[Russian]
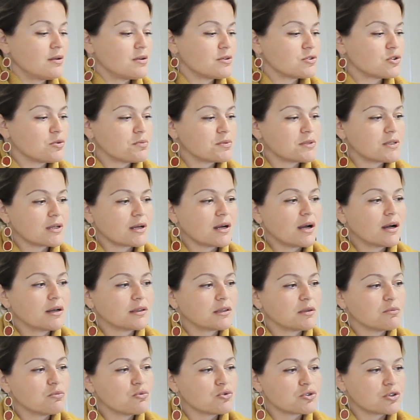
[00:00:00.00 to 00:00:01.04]
Собственно, как
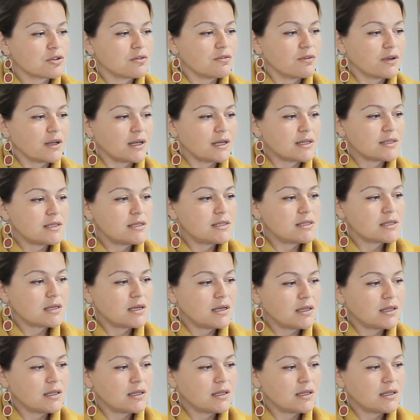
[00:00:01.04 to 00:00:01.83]
это может выглядеть?